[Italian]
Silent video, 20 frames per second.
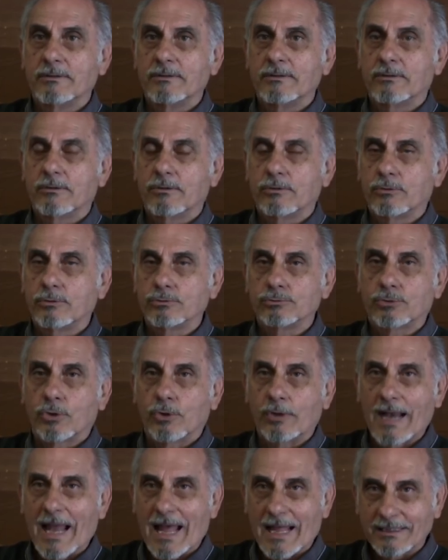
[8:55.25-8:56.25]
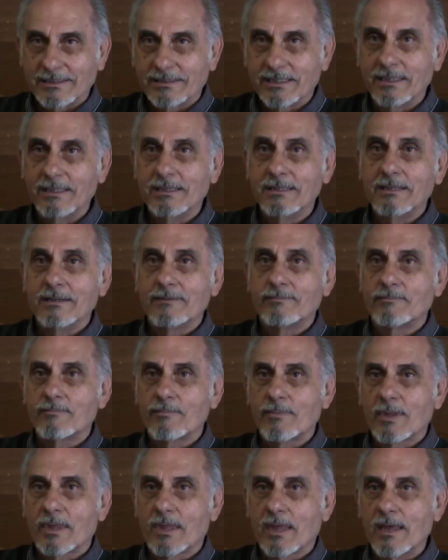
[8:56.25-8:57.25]
eh controllate
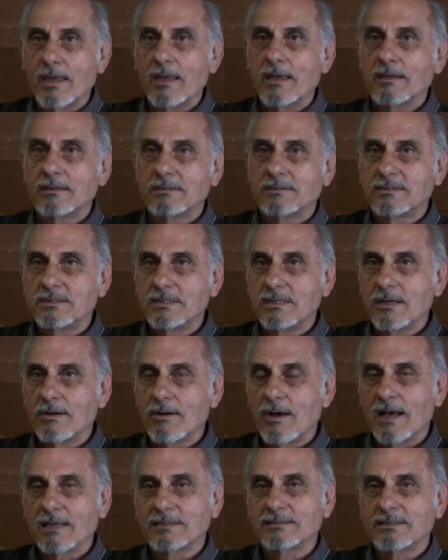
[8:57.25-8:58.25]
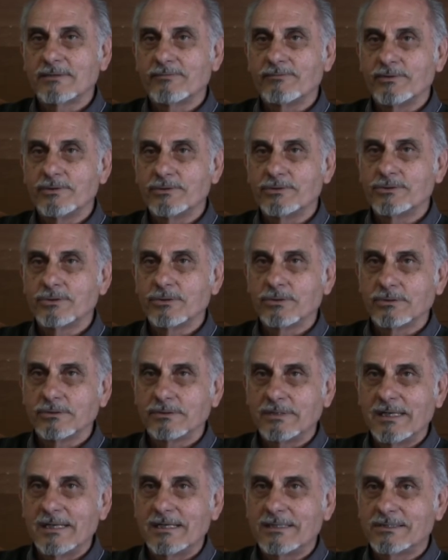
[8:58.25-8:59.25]
che siano a servizio
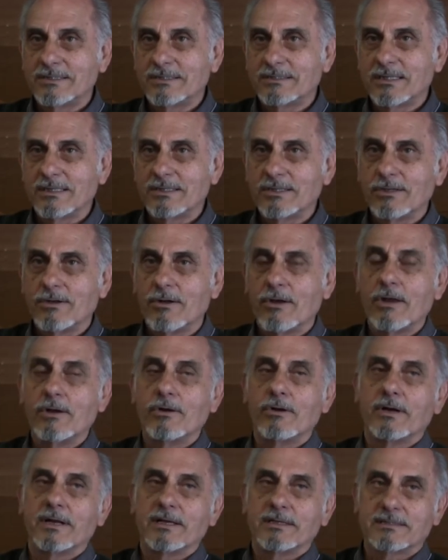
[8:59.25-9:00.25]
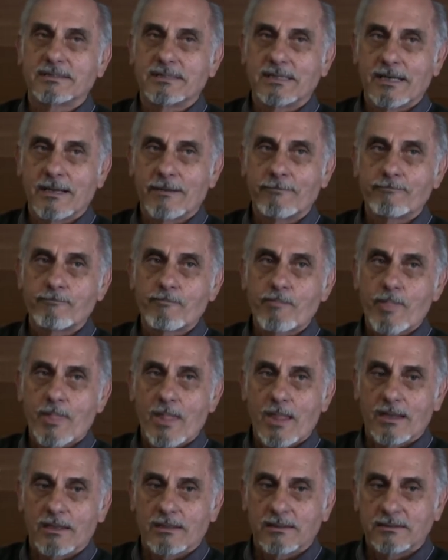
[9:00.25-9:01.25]
del cittadino e non essere
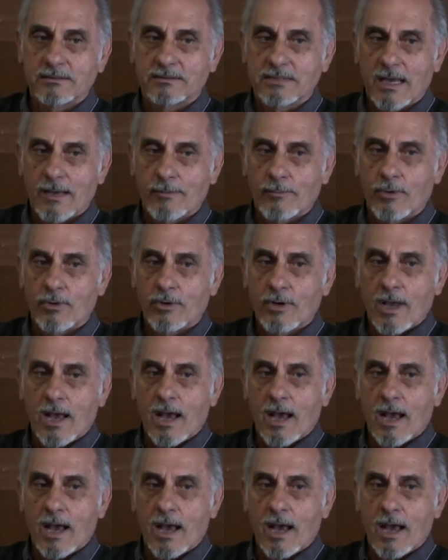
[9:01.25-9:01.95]
eh, diciamo,